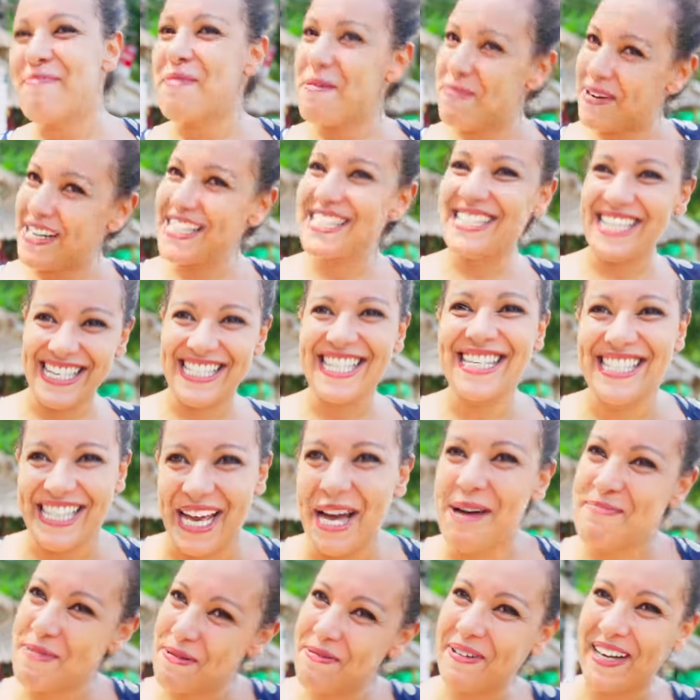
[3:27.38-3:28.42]
peu près ça, c'est ça,
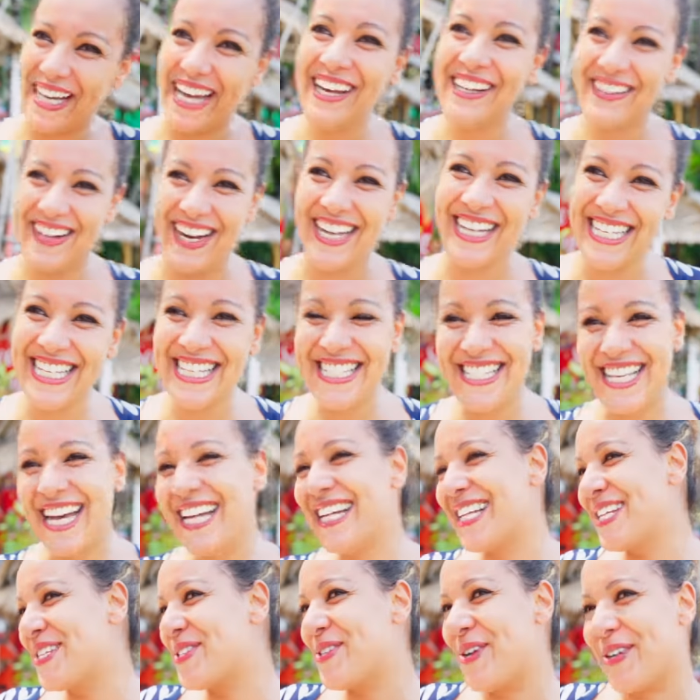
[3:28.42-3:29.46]
à peu ah, près. Ah, les
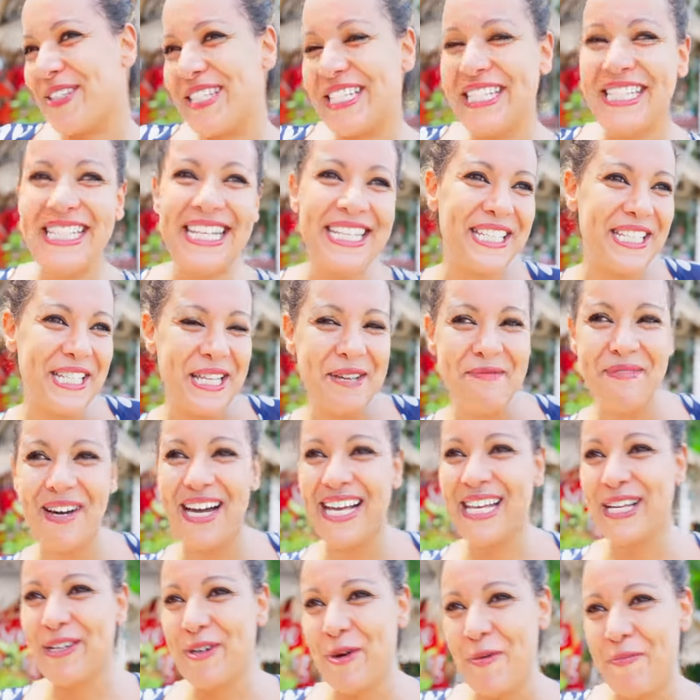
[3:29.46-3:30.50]
sacs, les sorties, les cinémas,
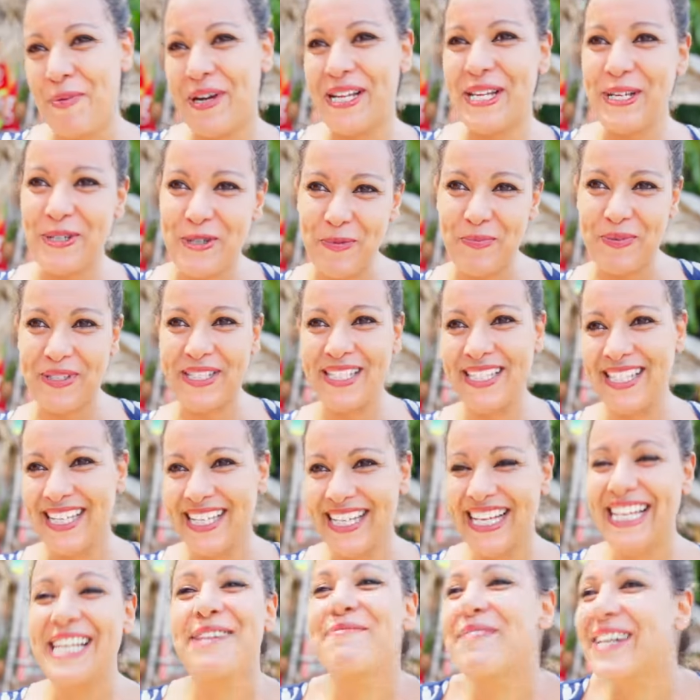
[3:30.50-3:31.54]
les copains, les copines,
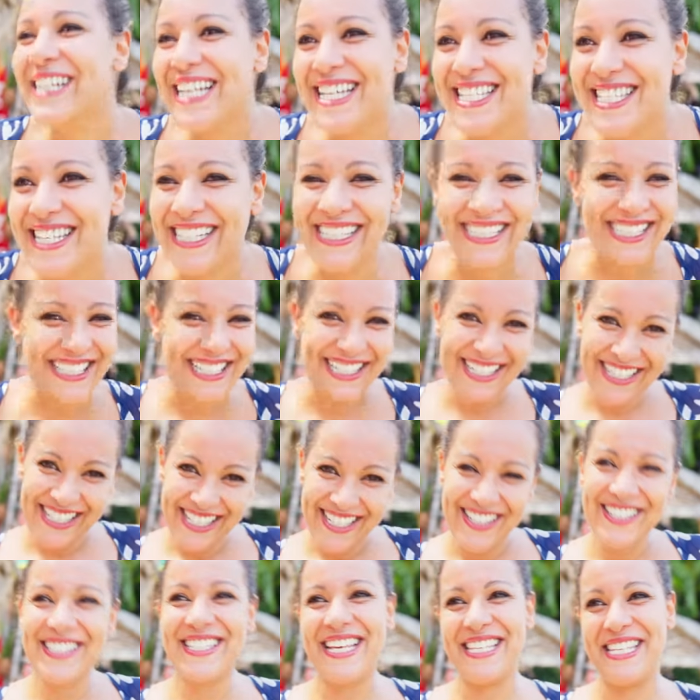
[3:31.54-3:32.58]
les magasins.
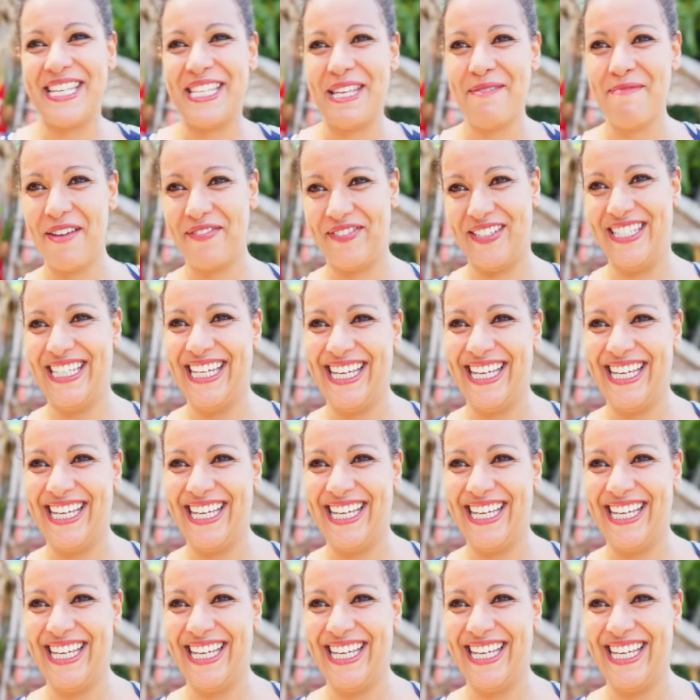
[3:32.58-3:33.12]
Ça, c'était ma vie.